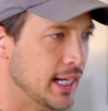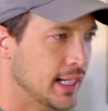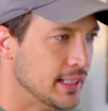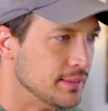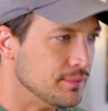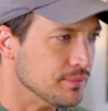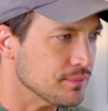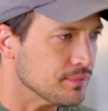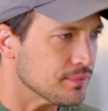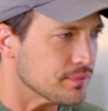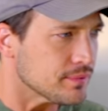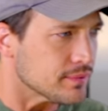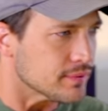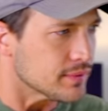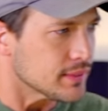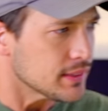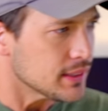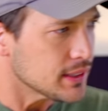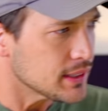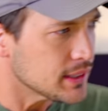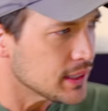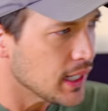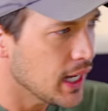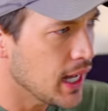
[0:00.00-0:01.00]
ね、
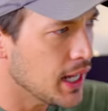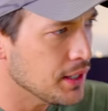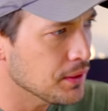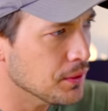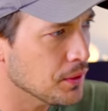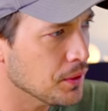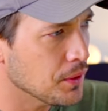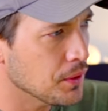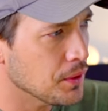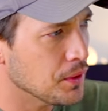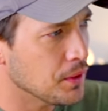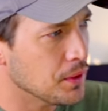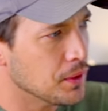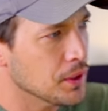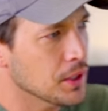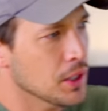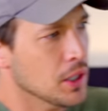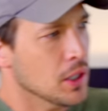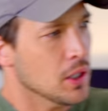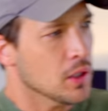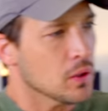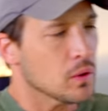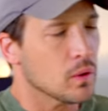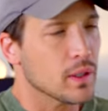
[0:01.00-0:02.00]
こ
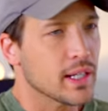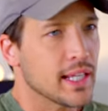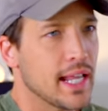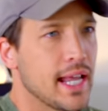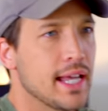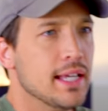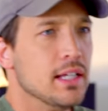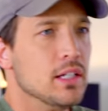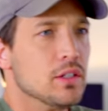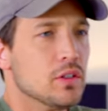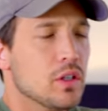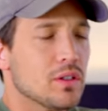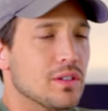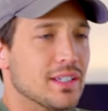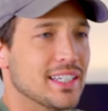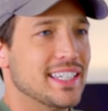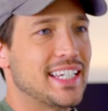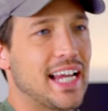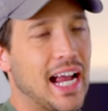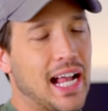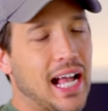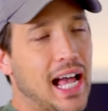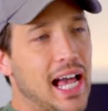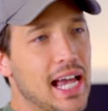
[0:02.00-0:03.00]
れねちょっと
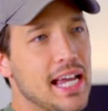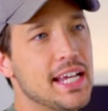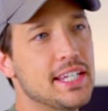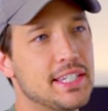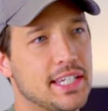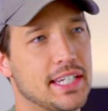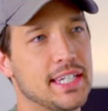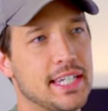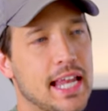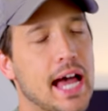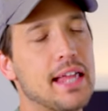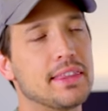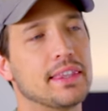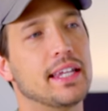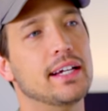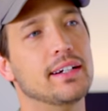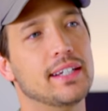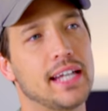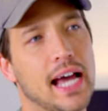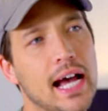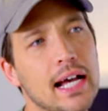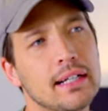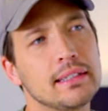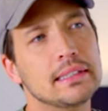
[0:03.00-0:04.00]
社会人なんだ
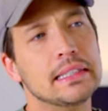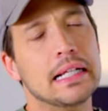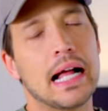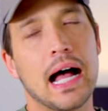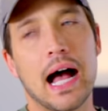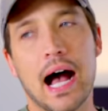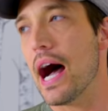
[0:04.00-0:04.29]
よな、